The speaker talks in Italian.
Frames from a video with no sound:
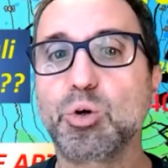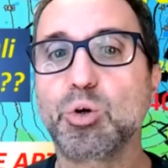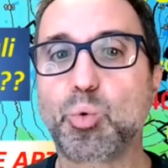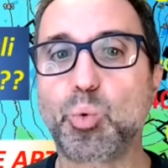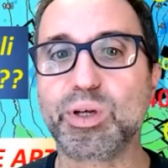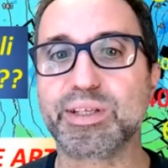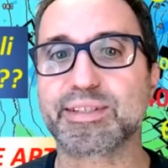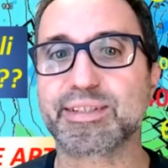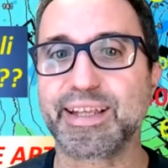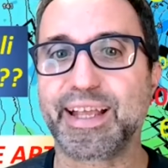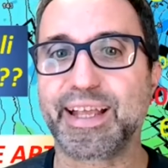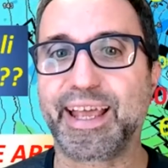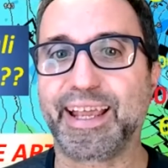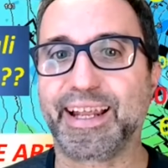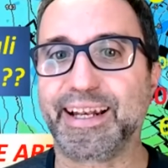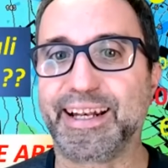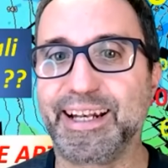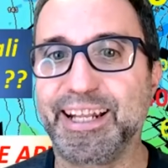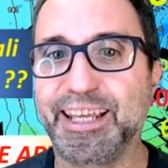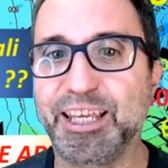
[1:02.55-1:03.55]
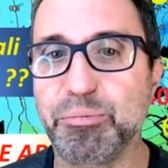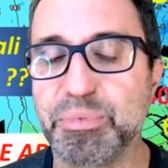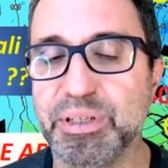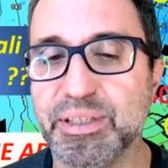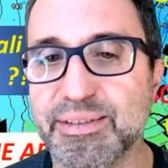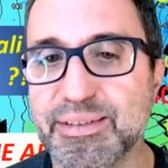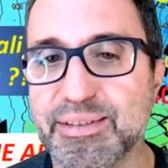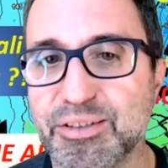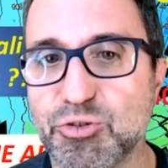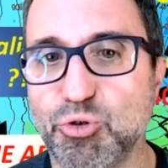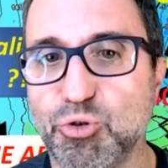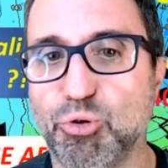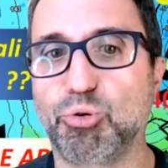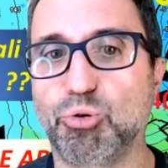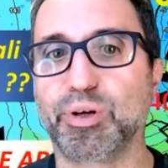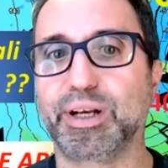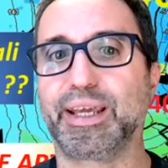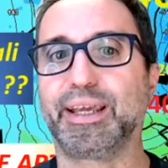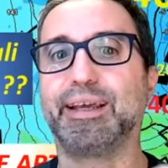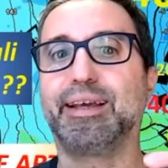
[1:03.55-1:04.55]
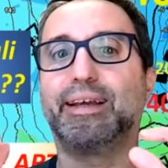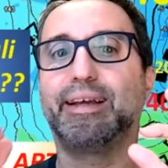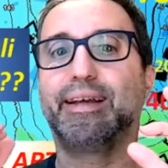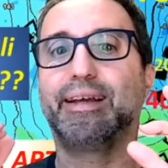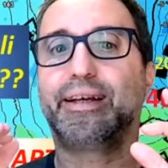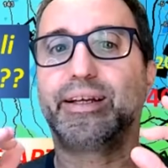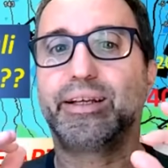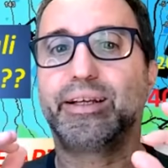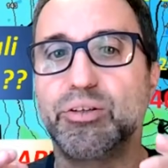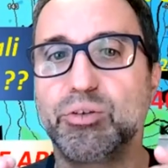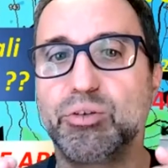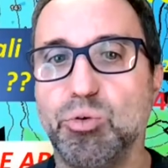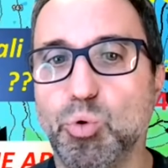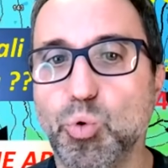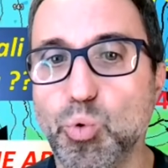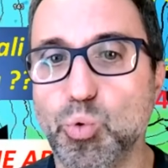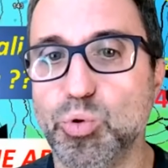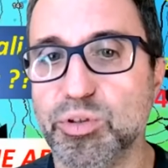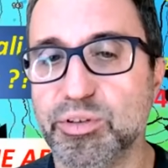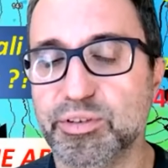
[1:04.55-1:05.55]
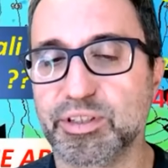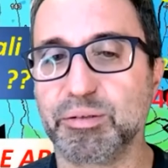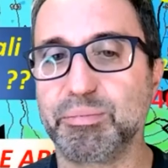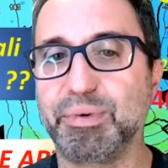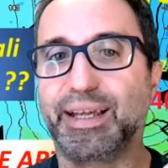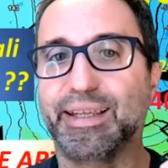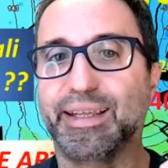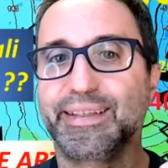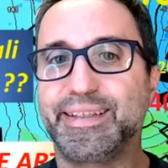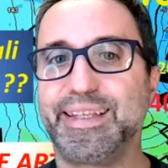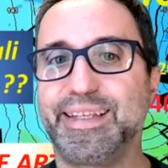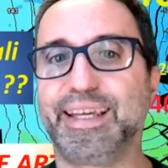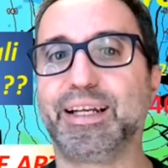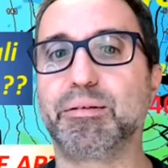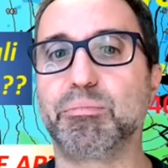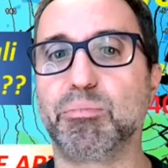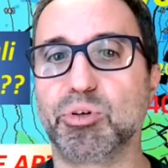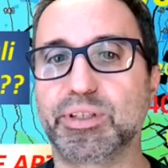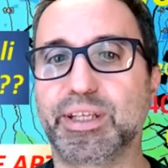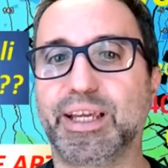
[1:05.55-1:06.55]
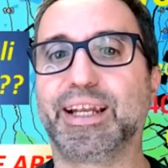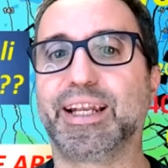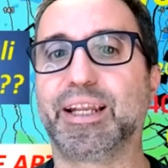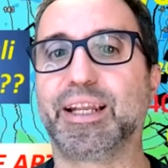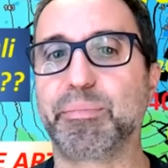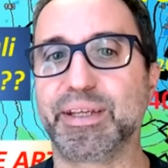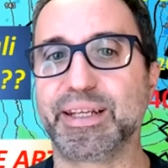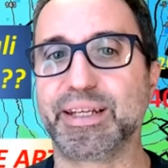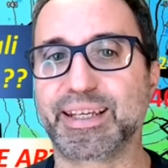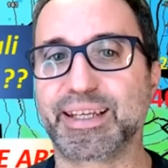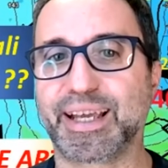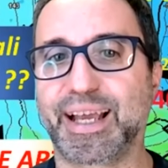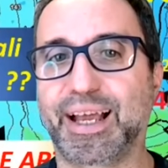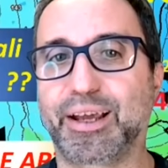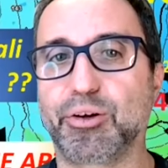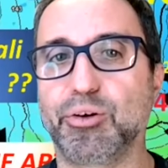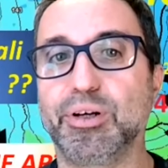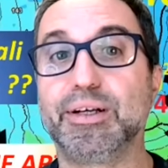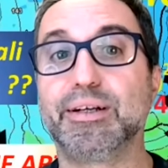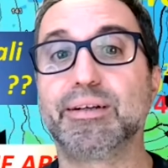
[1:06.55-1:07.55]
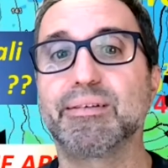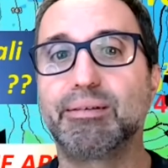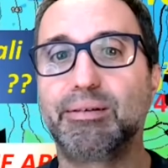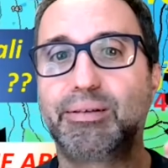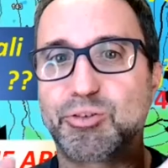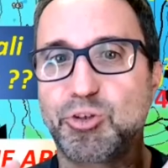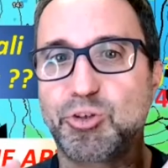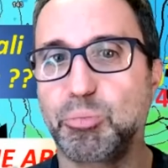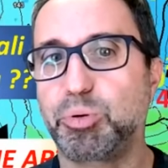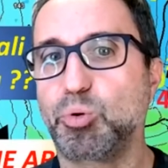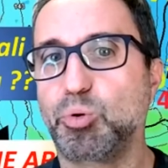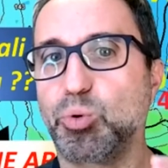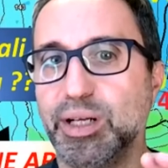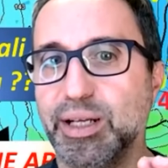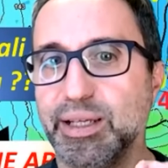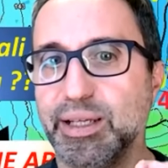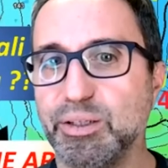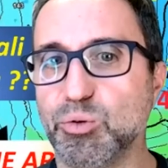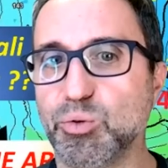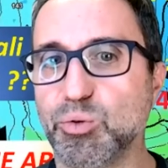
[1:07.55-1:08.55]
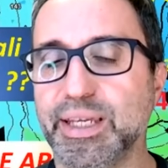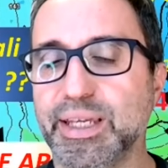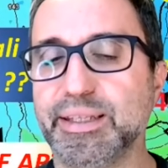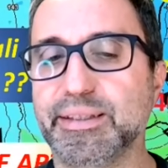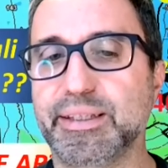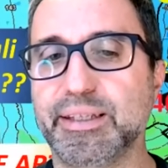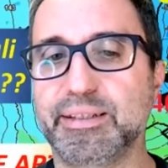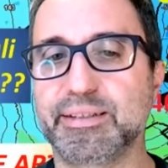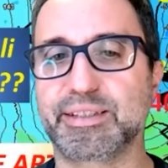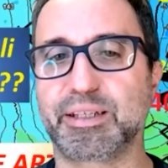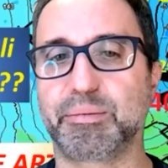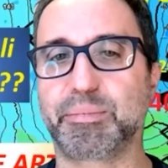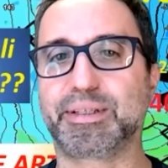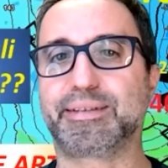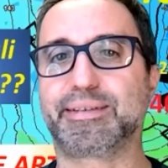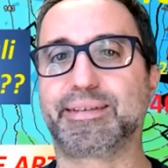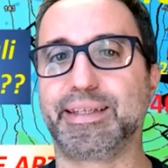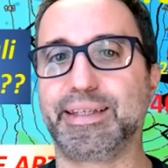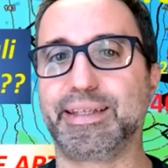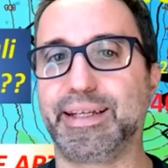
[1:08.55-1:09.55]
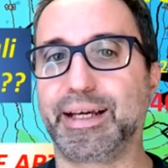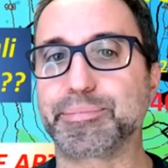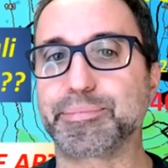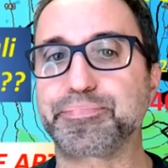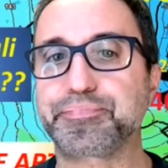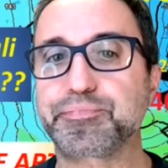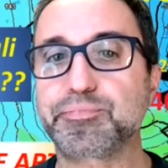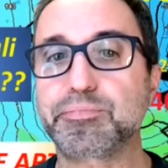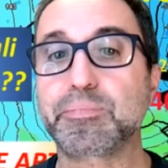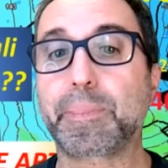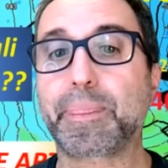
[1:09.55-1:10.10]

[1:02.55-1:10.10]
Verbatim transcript: Questa è l'emissione ultima del modello americano dopo quella deludente di stamattina